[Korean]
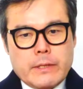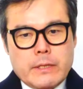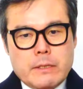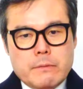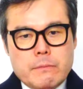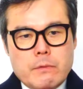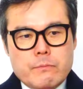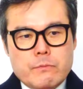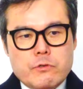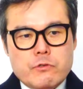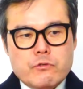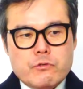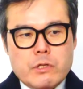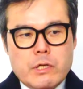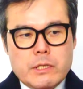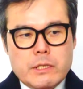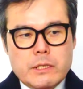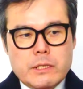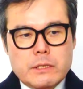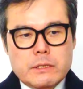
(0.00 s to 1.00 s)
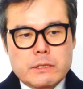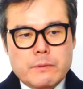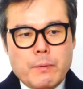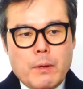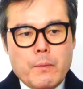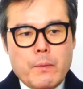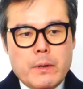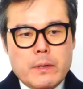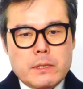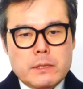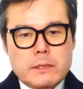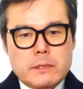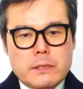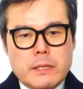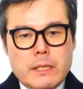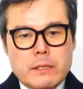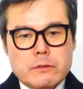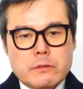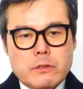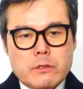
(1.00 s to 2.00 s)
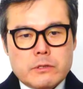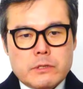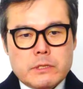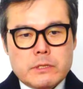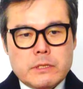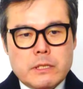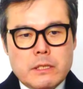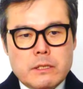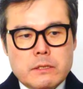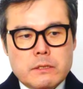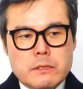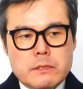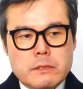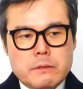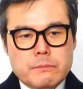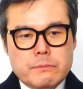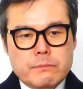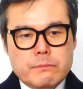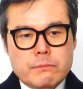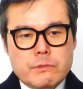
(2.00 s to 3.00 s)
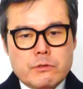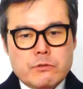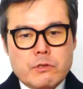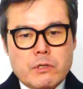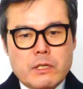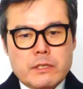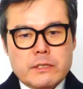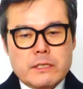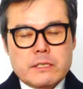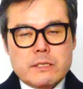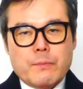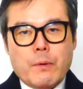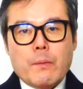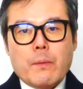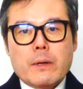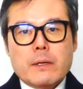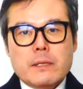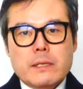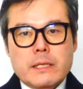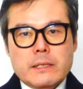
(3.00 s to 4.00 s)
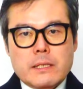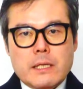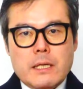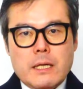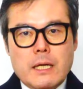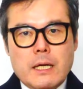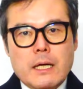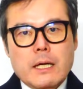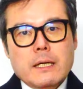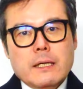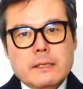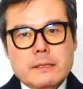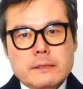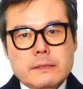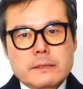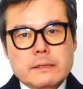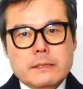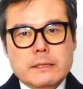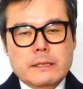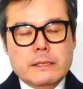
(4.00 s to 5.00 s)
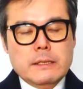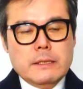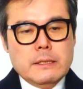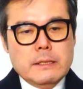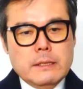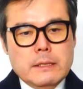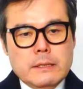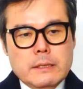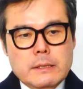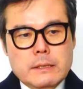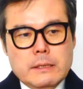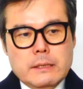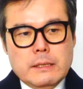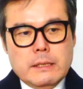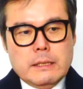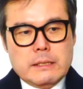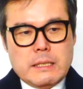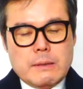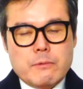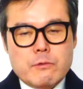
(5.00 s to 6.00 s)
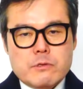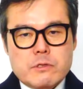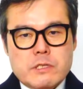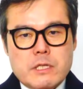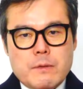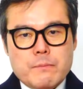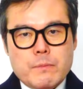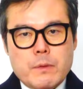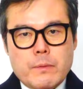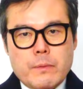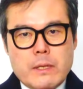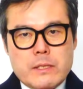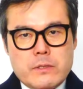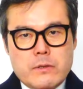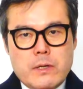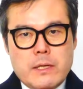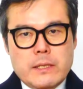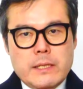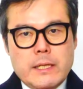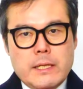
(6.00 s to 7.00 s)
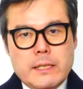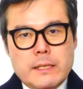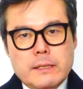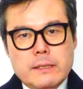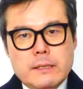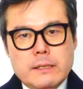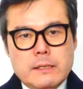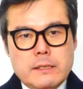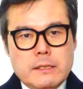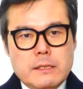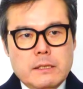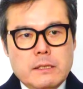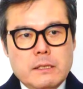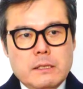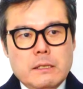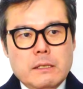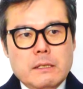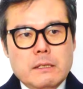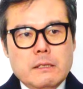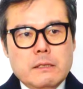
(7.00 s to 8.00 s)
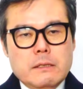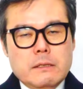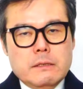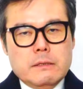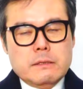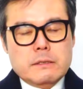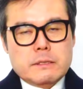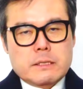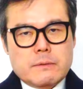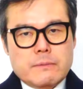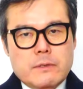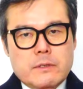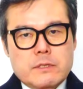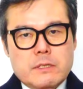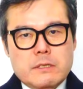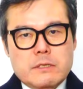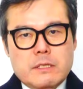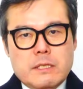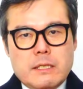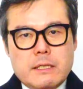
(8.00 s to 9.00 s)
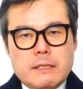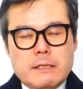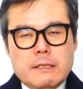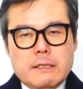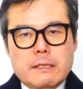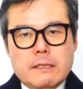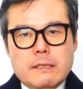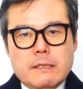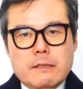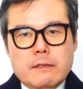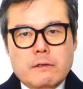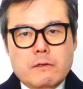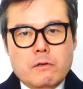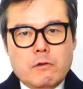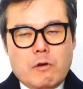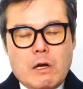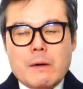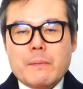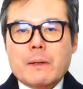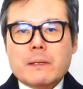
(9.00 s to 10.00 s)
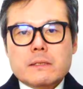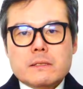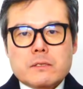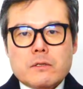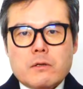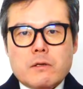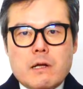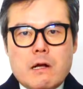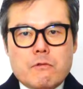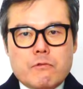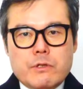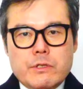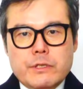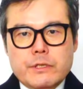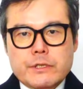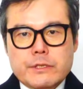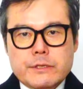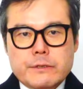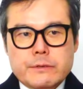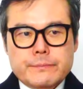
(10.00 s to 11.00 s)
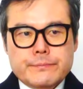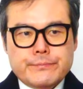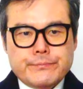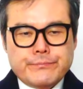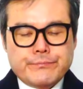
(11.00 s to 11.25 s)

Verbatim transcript: 그뭐 민주당이 이제 법안을 내는 것이 제일 민주당한테 이제 법안을 내달라. 어, 어 자본시장법 개정안에 어, 지금 현재 이제 과반 의석을 갖고 있는